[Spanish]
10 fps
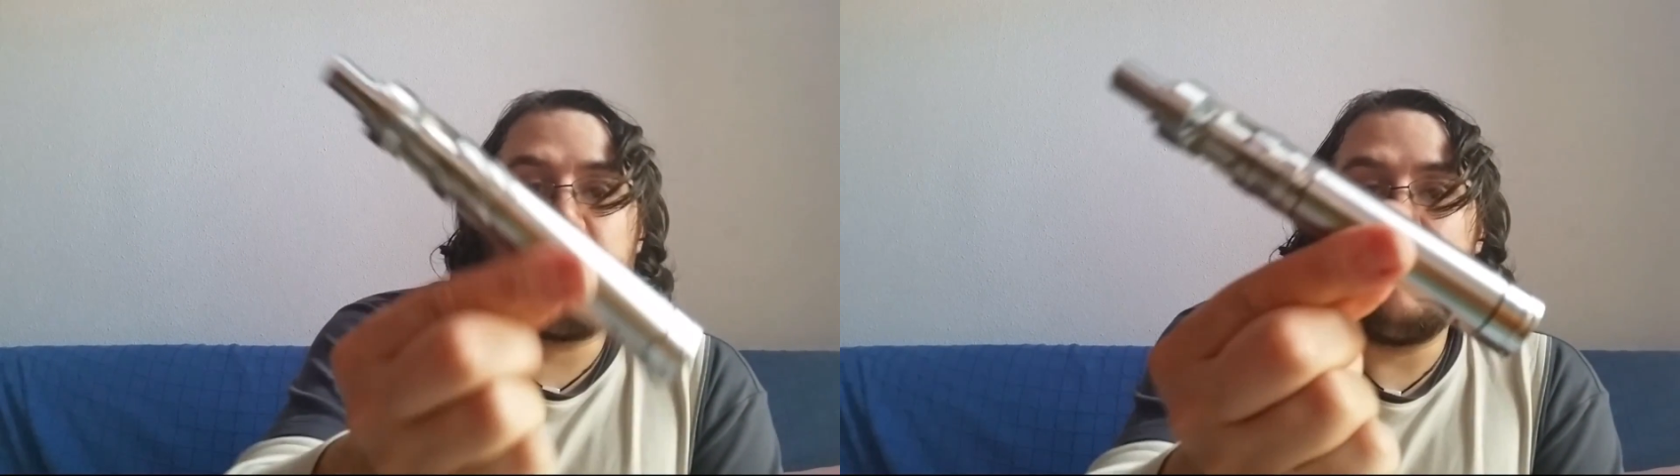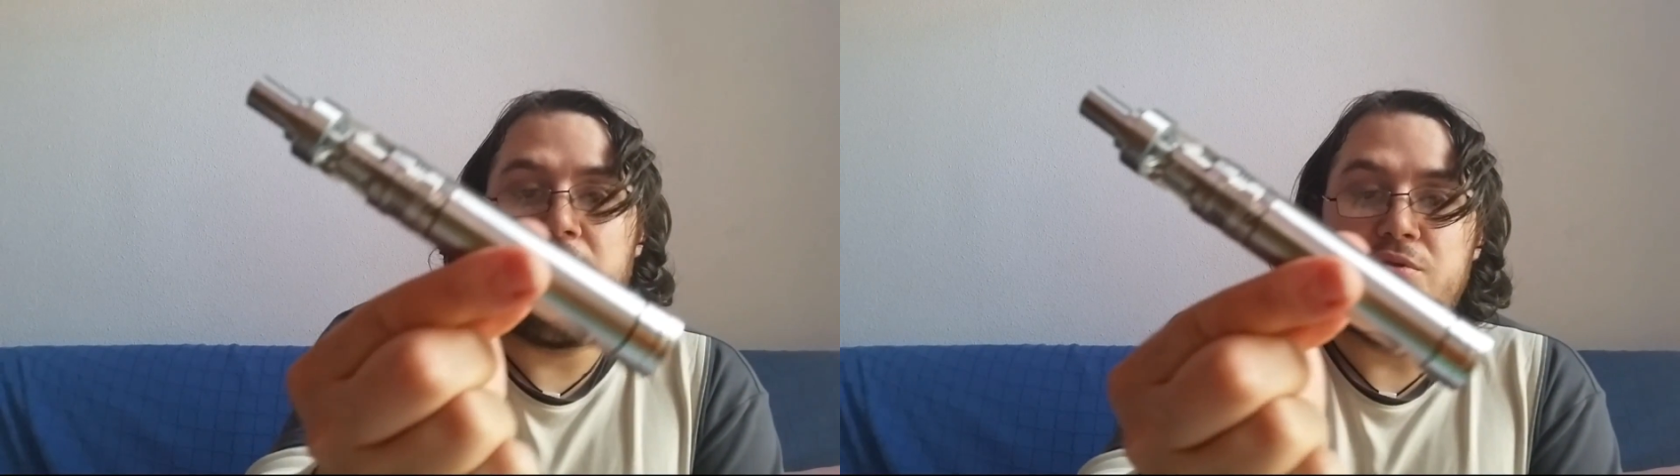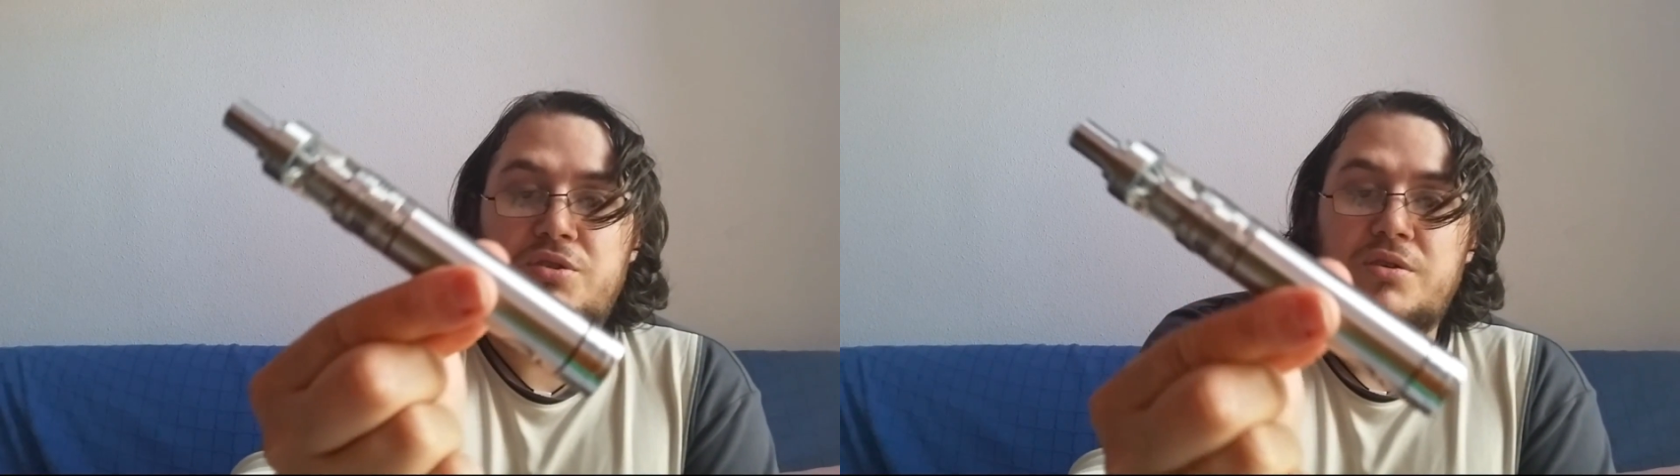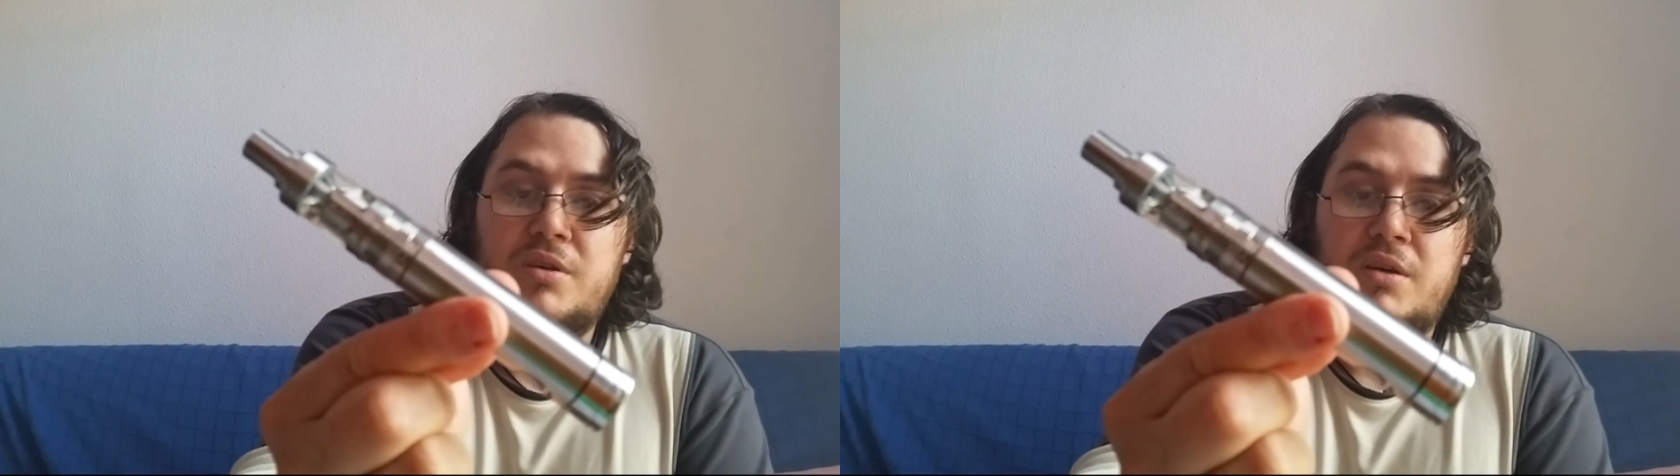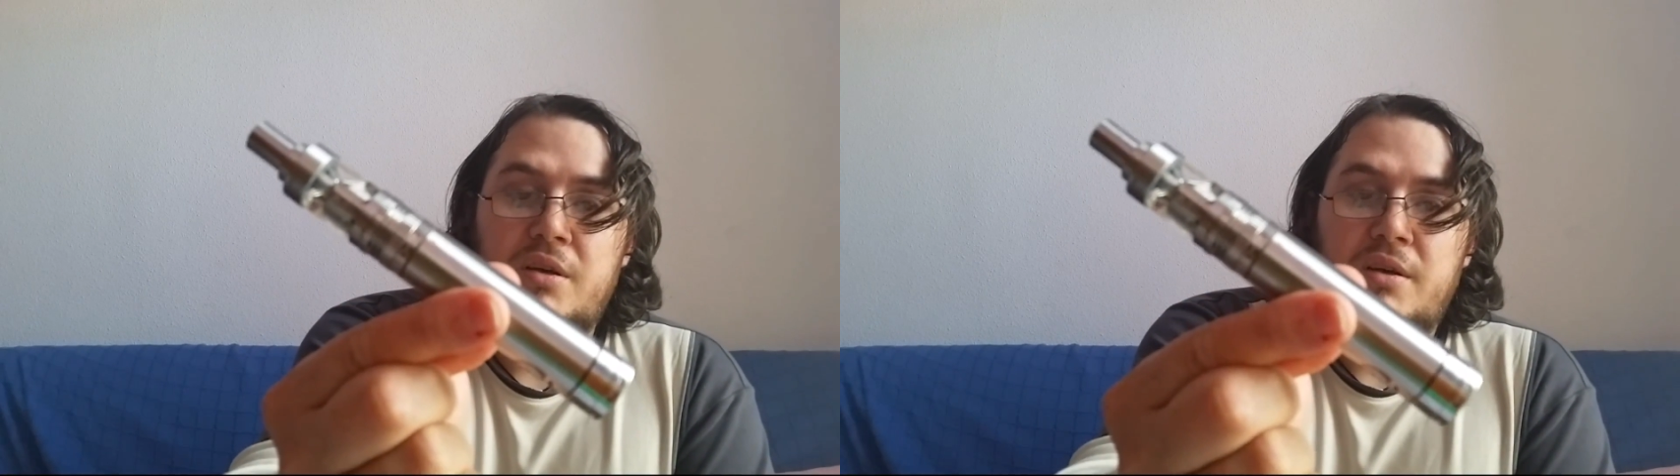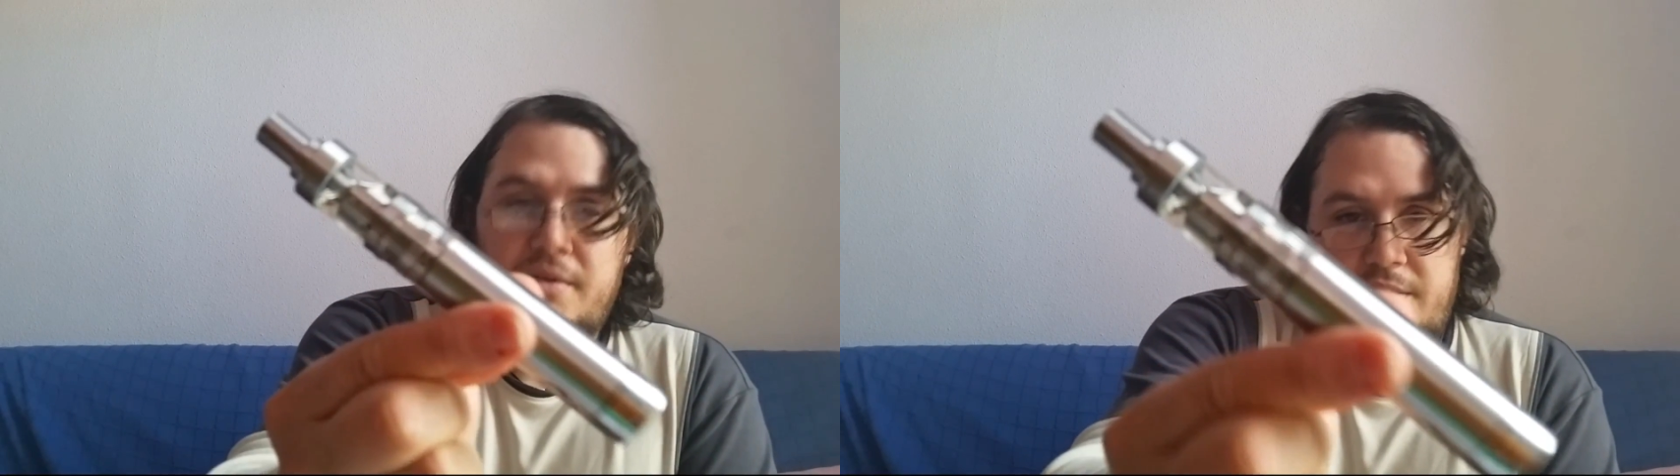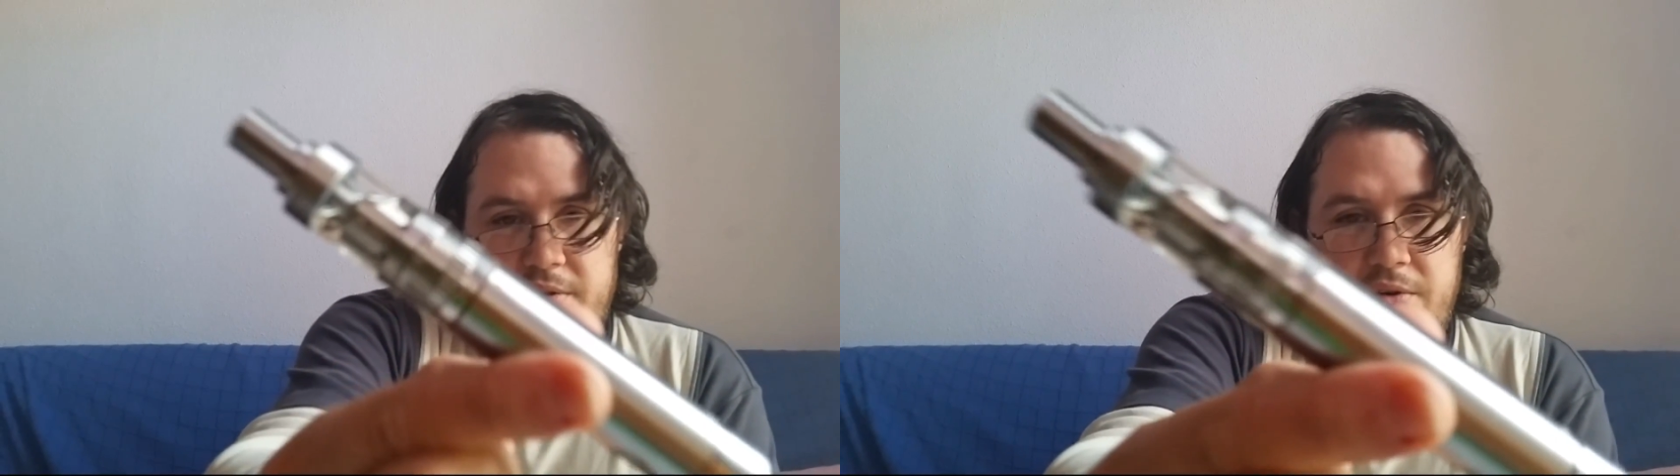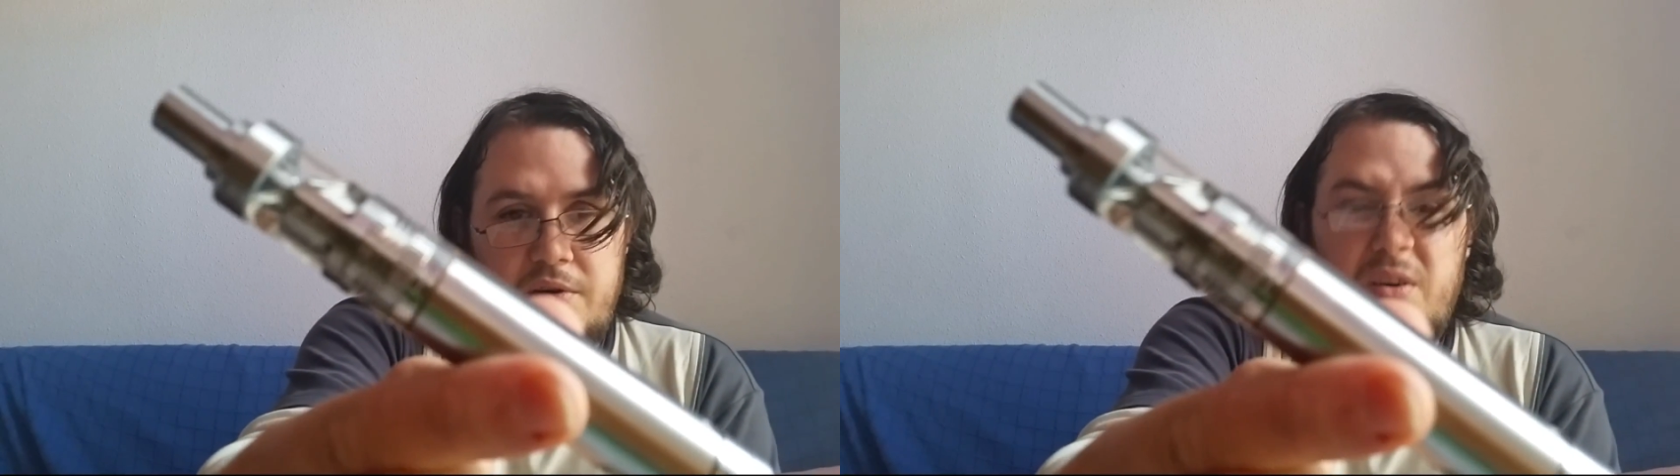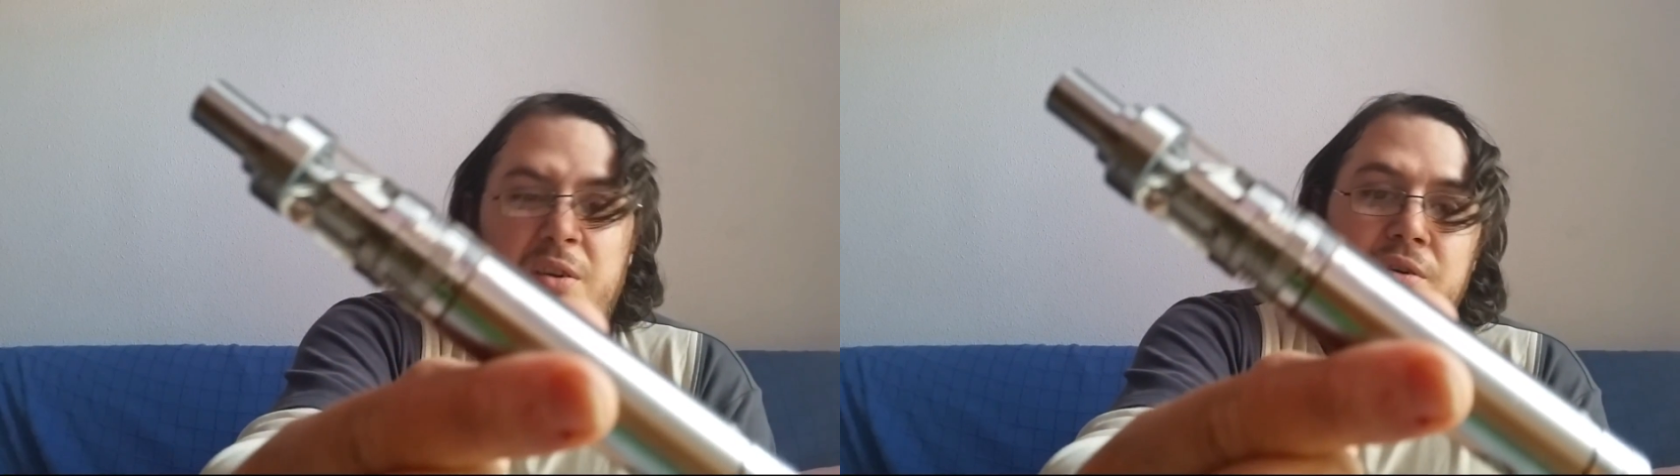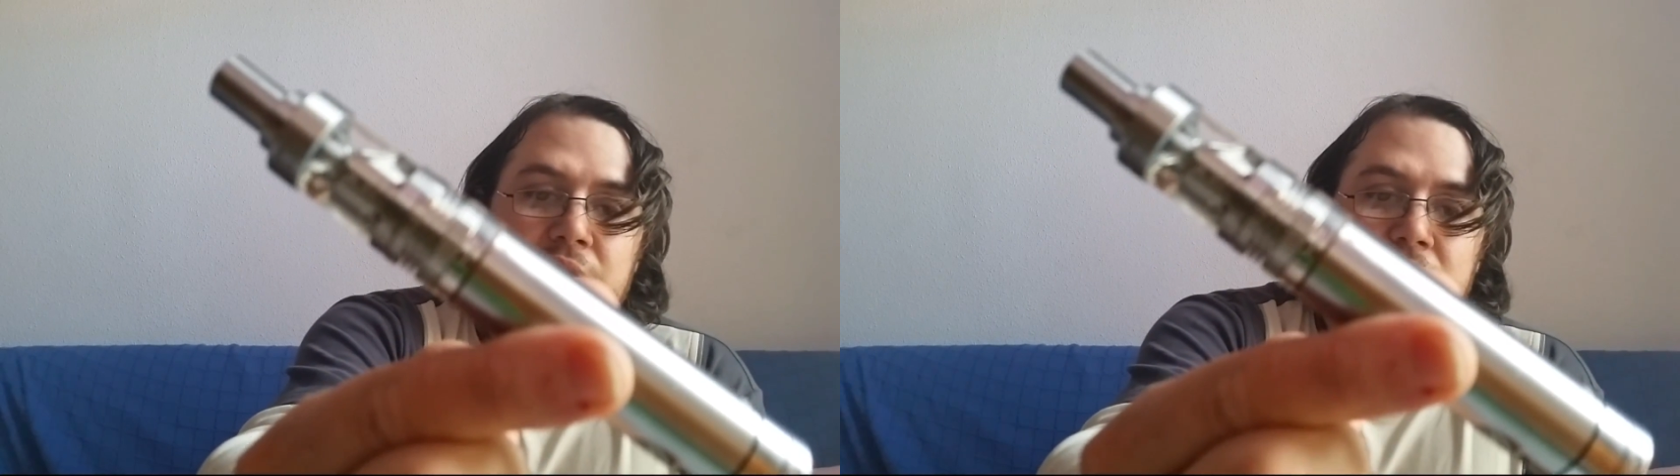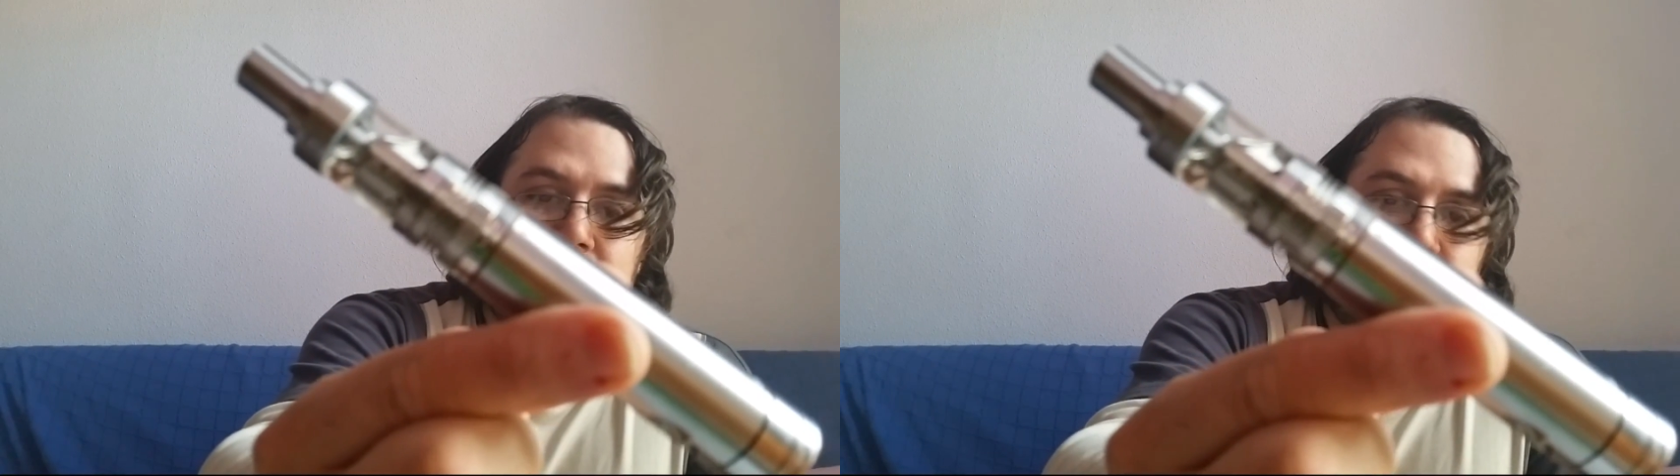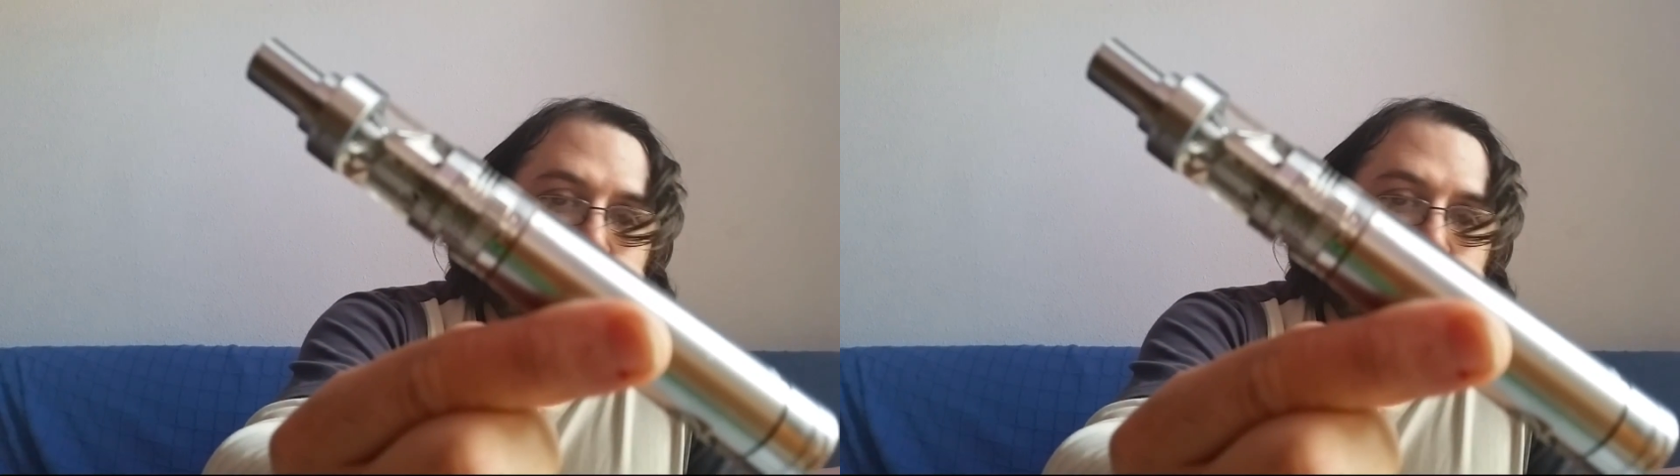Cuando lo uso. No,